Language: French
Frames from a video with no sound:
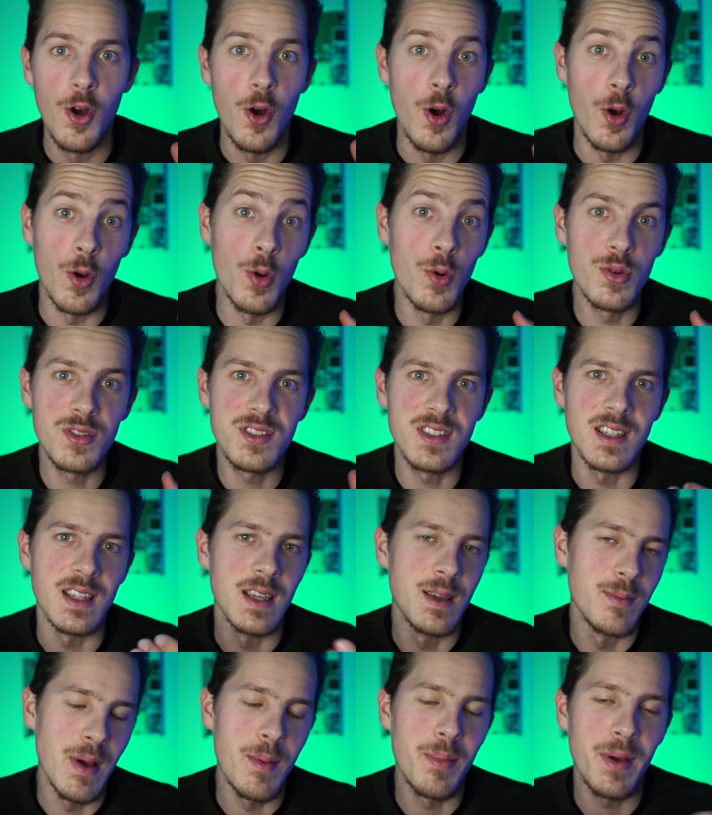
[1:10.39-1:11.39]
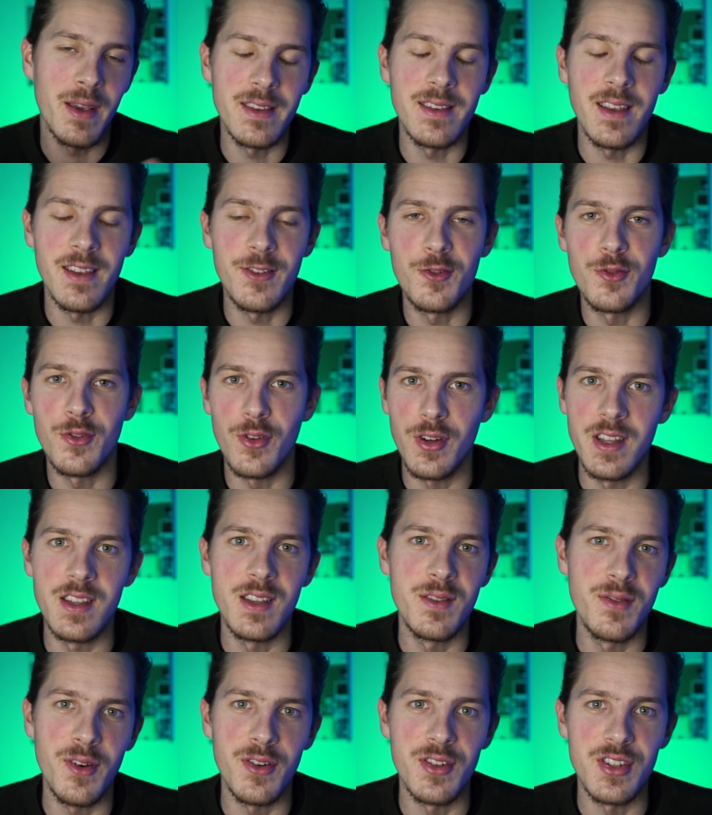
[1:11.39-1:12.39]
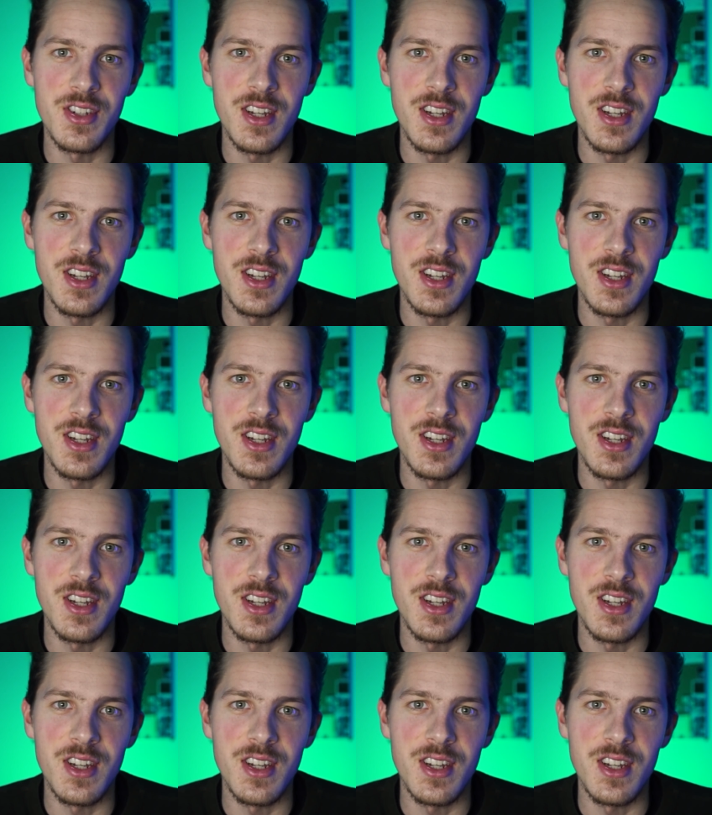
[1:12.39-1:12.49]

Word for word: En gros, c'est ma prestation dans les différents